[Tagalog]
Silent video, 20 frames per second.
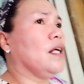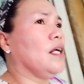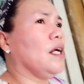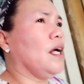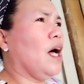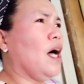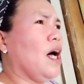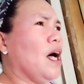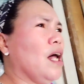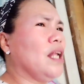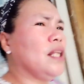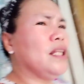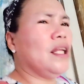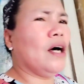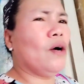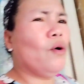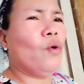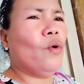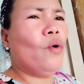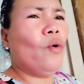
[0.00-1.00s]
uh,
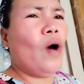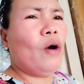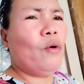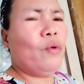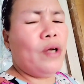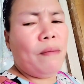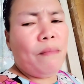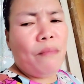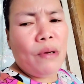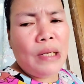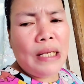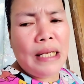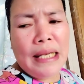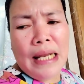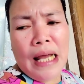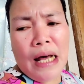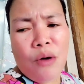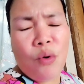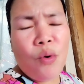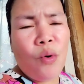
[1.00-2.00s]
nakukuha ko naman
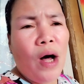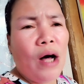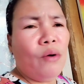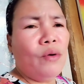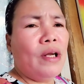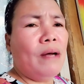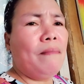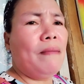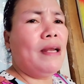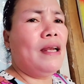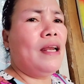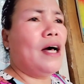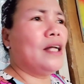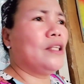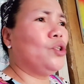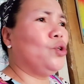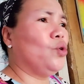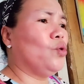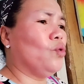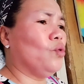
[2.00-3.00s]
nakukuha ko naman lahat
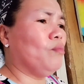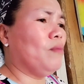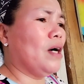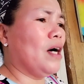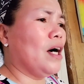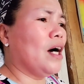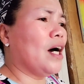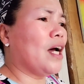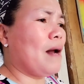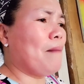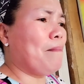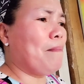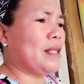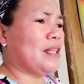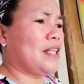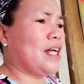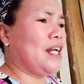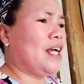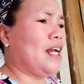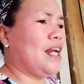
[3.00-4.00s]
yung mga
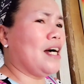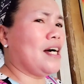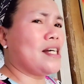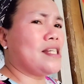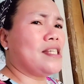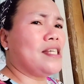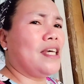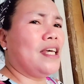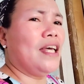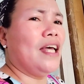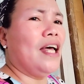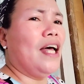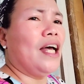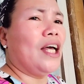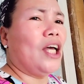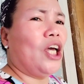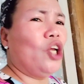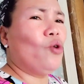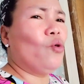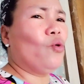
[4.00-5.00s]
garapata nila kasi
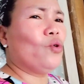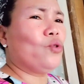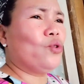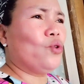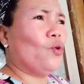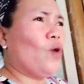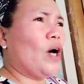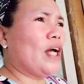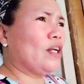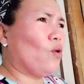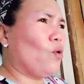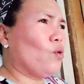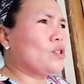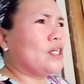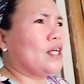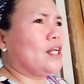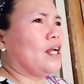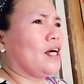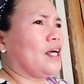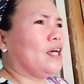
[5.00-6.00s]
kinukutuhan ko
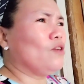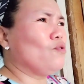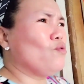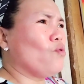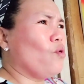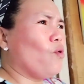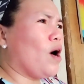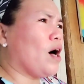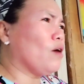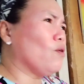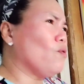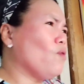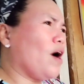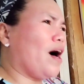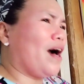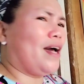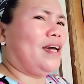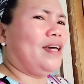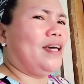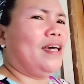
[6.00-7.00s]
sila, kinukuha ko
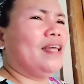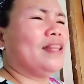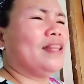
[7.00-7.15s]
kahit